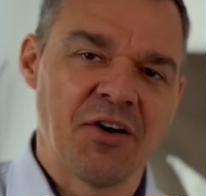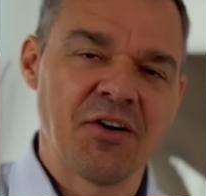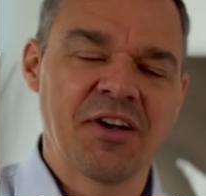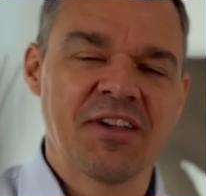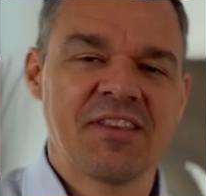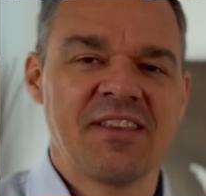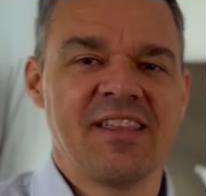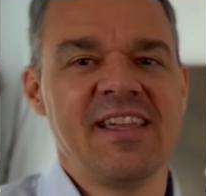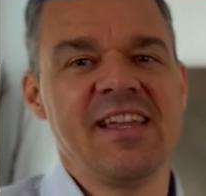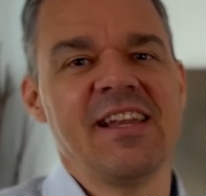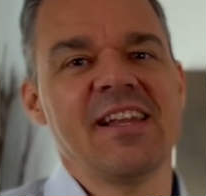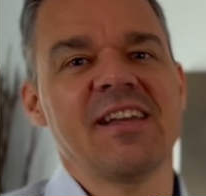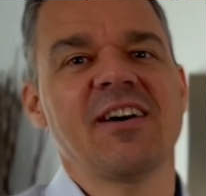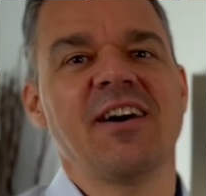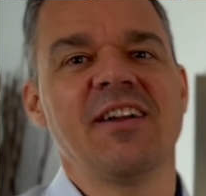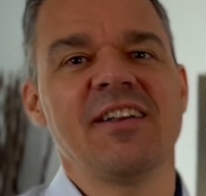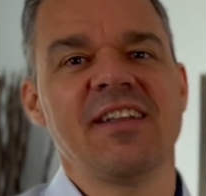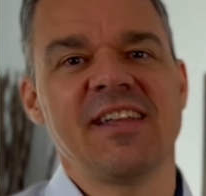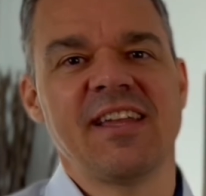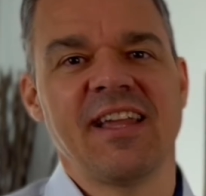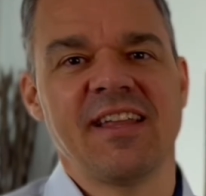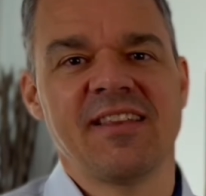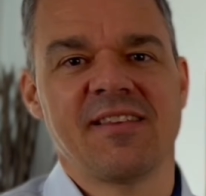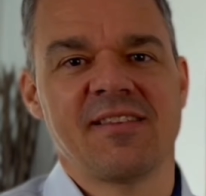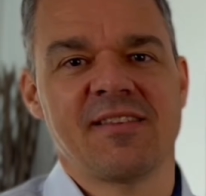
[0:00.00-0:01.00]
Dank dir
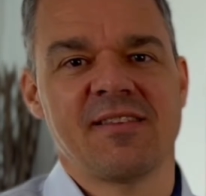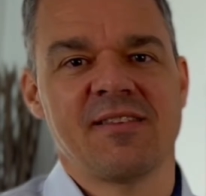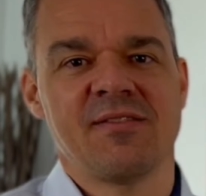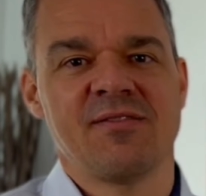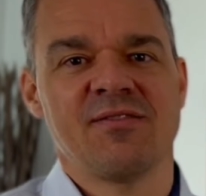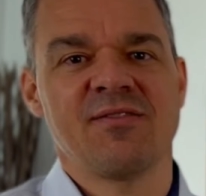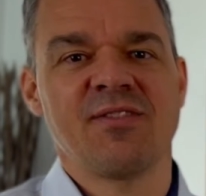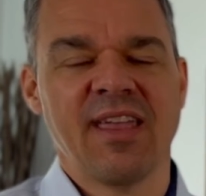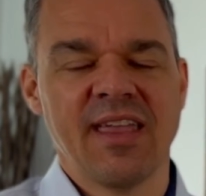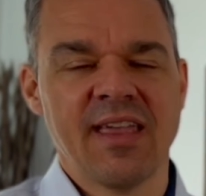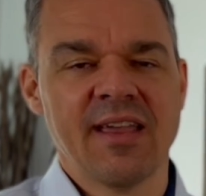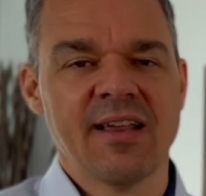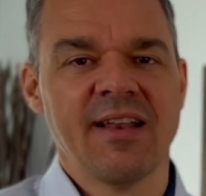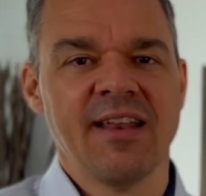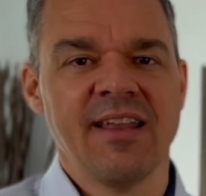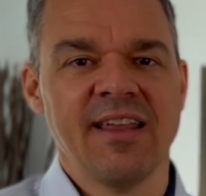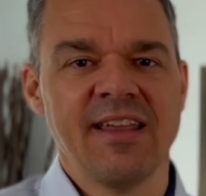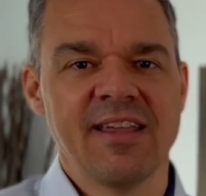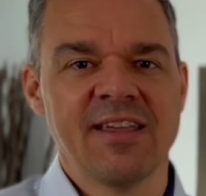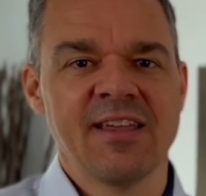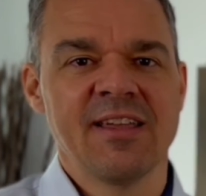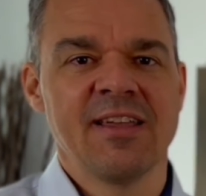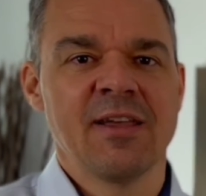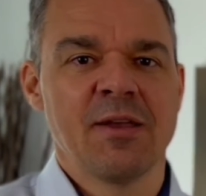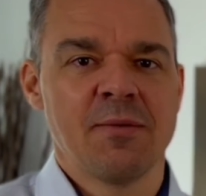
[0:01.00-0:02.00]
kann ich jetzt
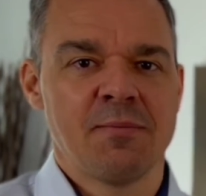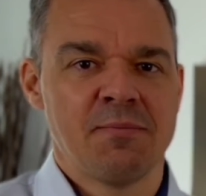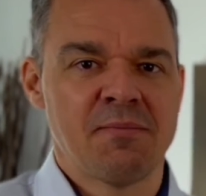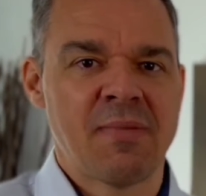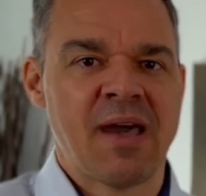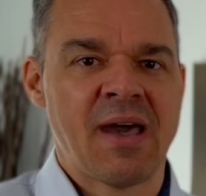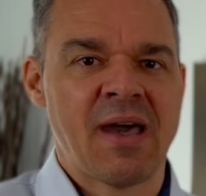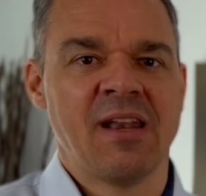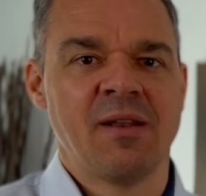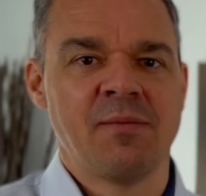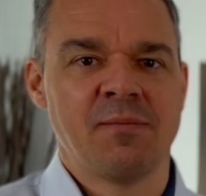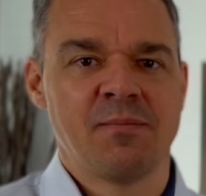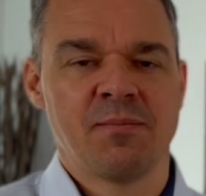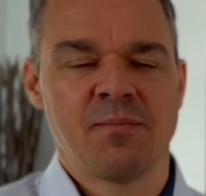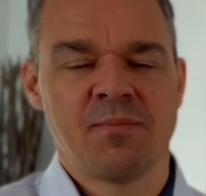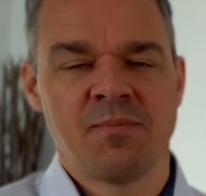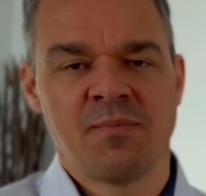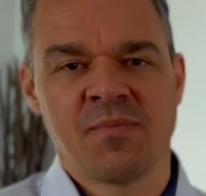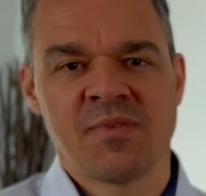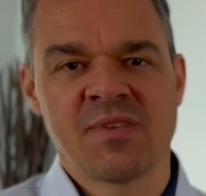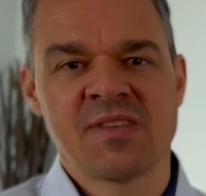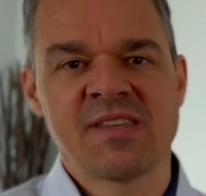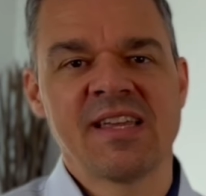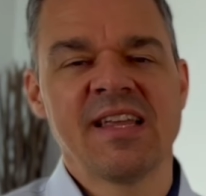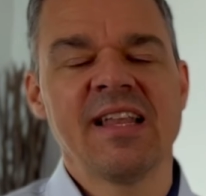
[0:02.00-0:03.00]
wirklich meine
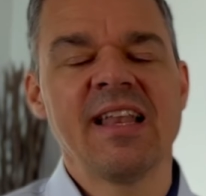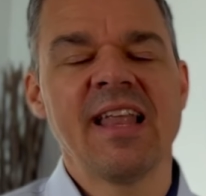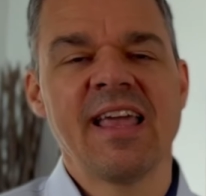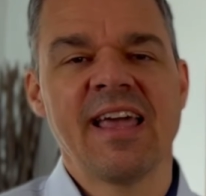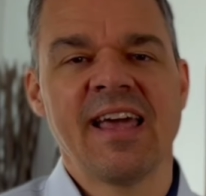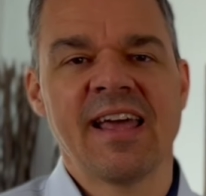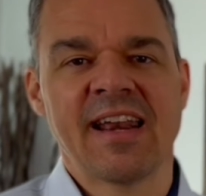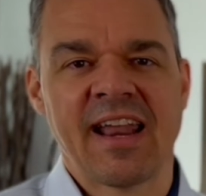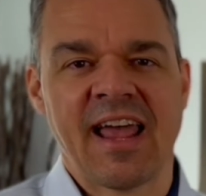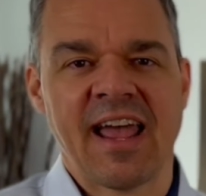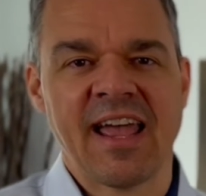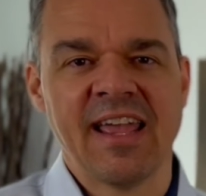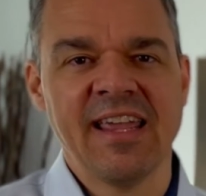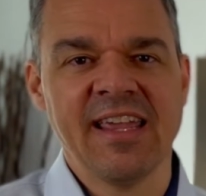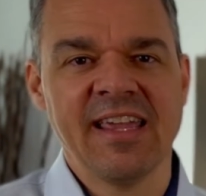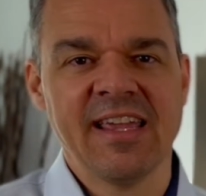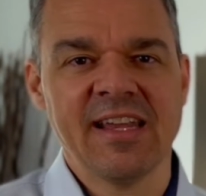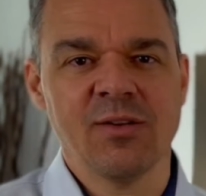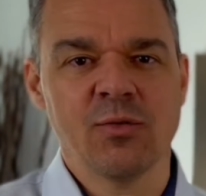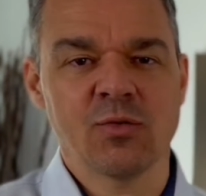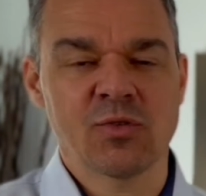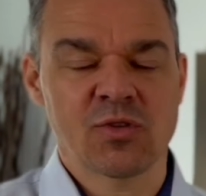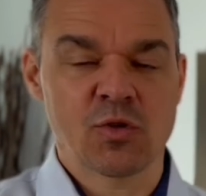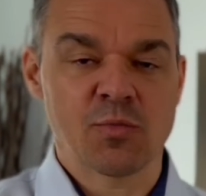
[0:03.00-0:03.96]
Ziele erreichen.